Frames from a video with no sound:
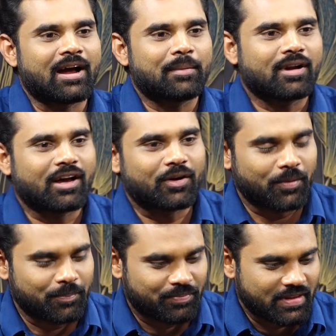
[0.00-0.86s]
అంకమరావు గారు
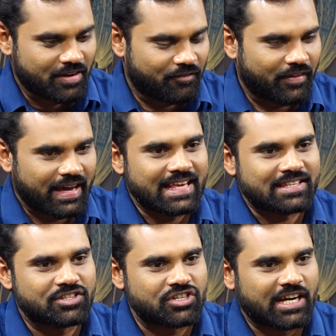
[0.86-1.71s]

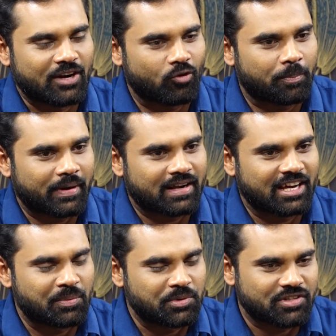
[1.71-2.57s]
వైఎస్ జగన్ ఒక పక్క
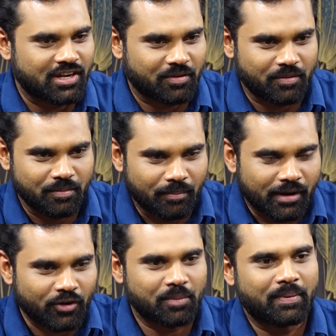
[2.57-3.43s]
కనిపిస్తున్నారు
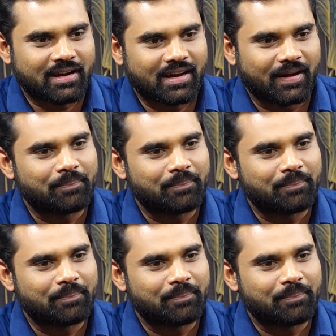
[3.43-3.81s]
మరొక పక్క